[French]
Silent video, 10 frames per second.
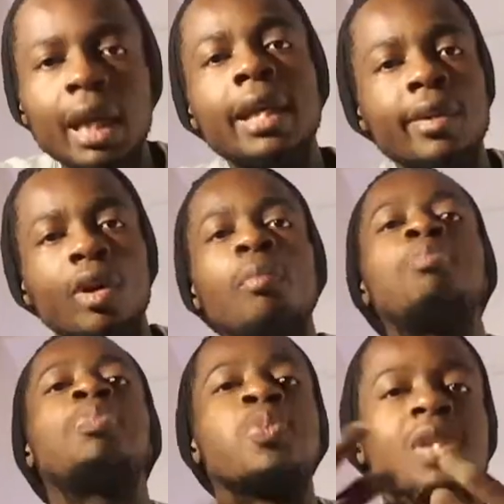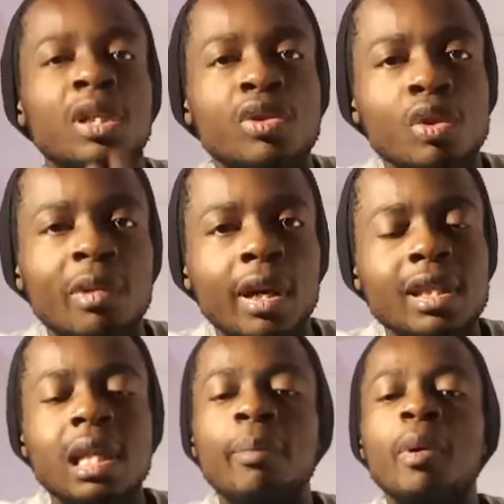Et c'est donc pour ça justement que
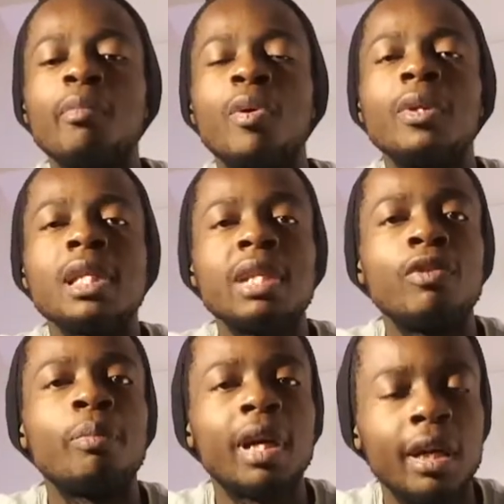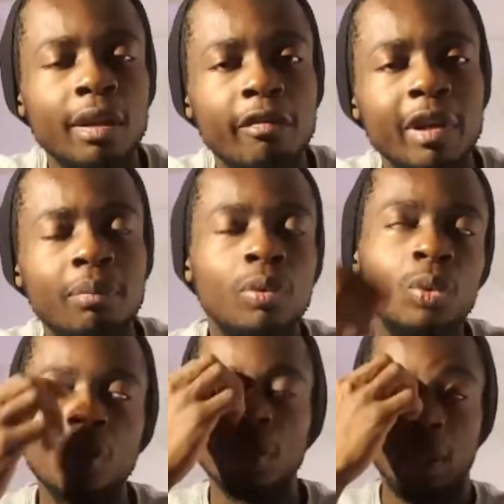ce n'est pas un bon test qu'il faut prendre en fait pour